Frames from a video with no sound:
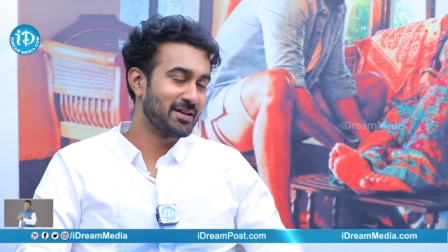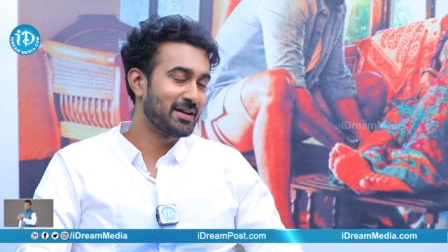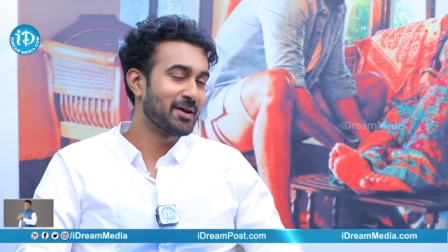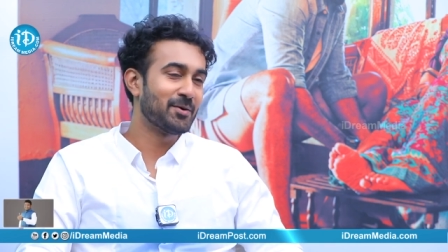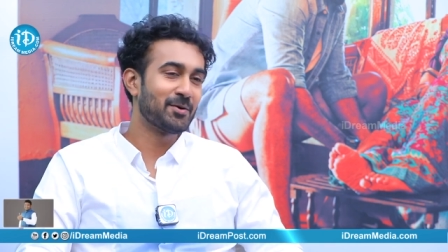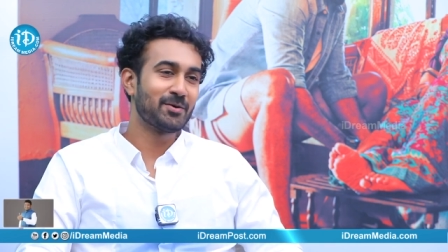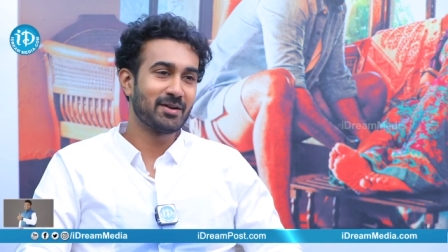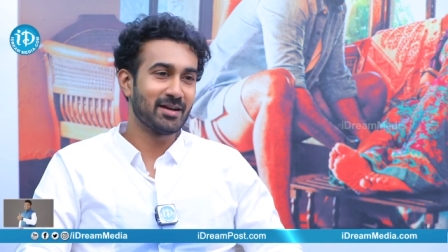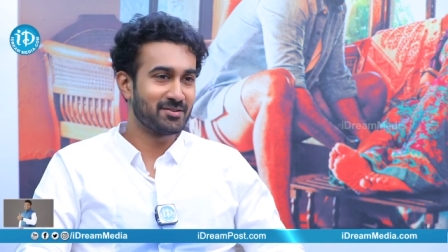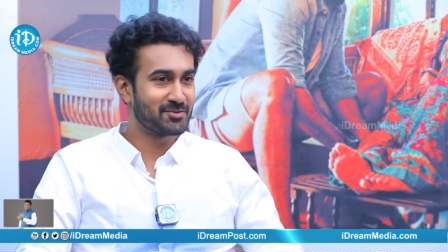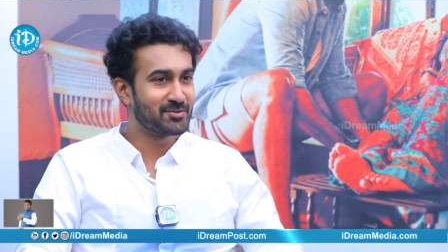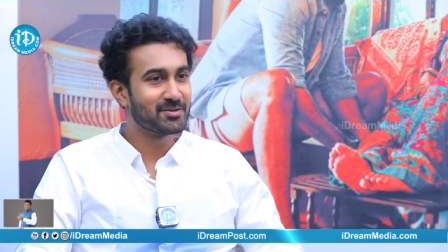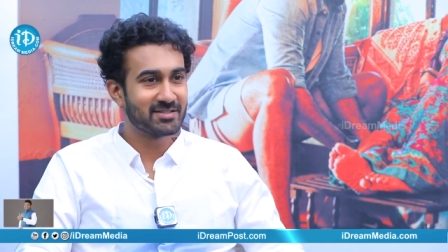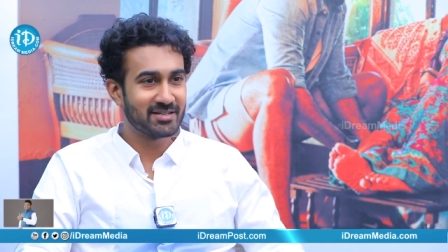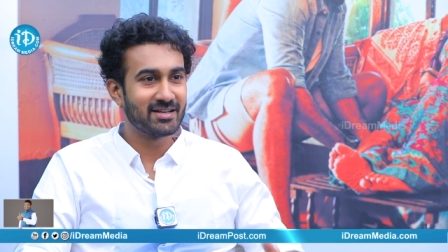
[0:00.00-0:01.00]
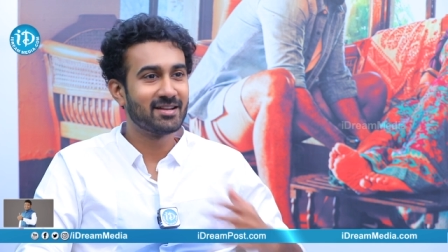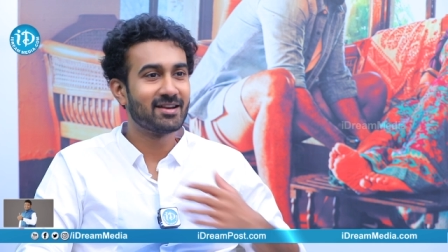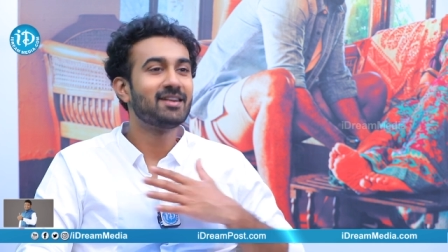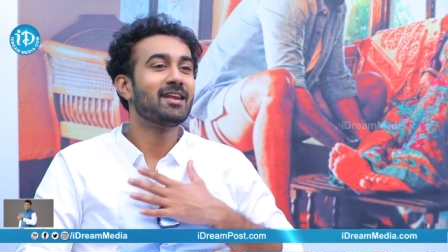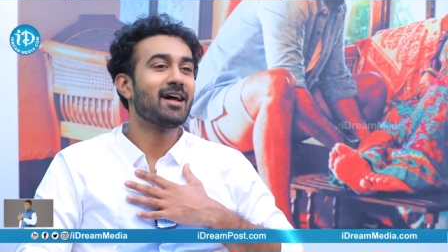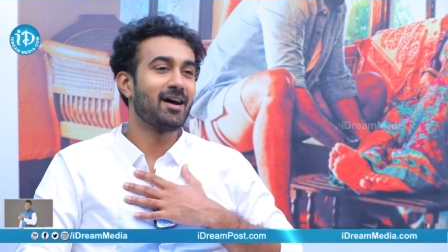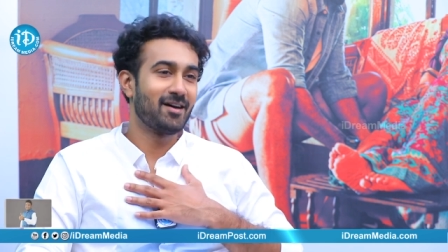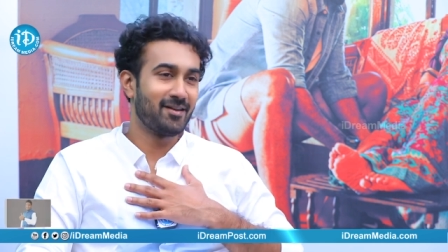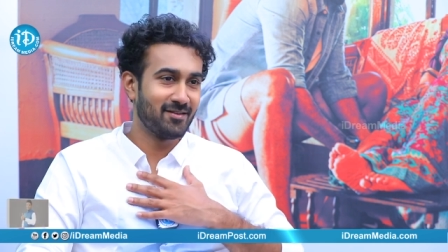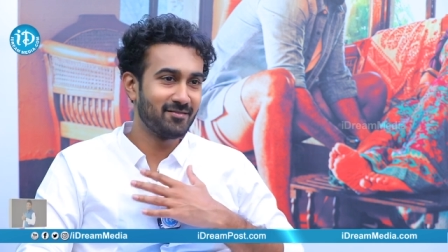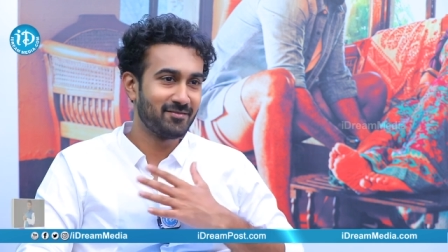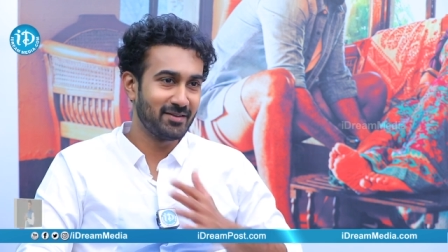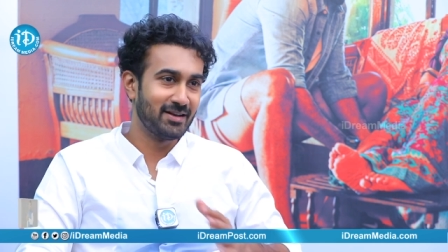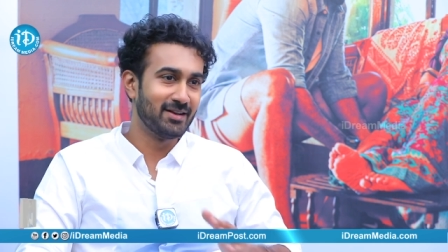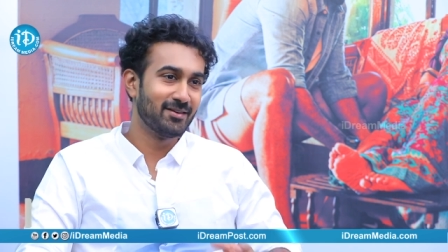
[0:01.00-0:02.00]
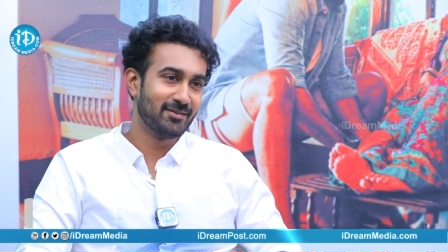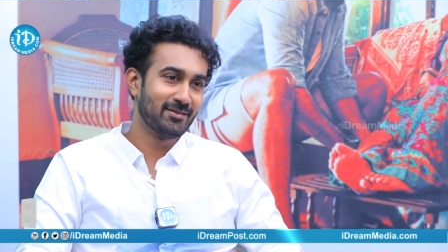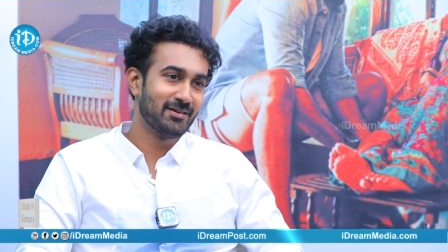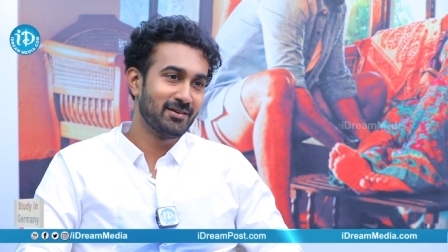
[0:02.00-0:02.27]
ఇంకెవరు టచ్ కూడా చేయలేరు నా ఫీలింగ్